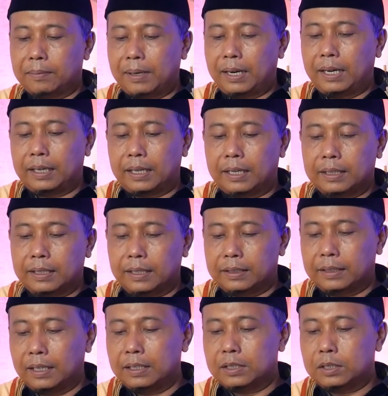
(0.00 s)
kemarin kan
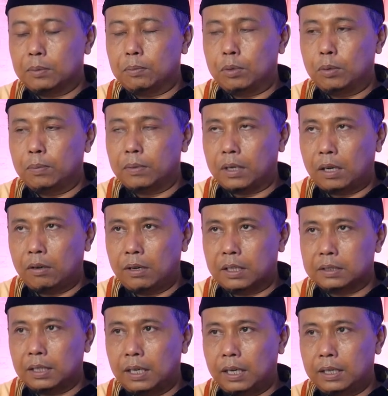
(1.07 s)
kita sebelum kalau
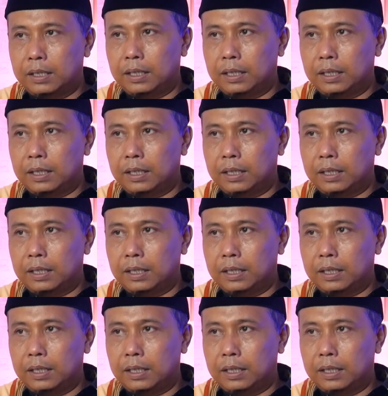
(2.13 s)
tidak salah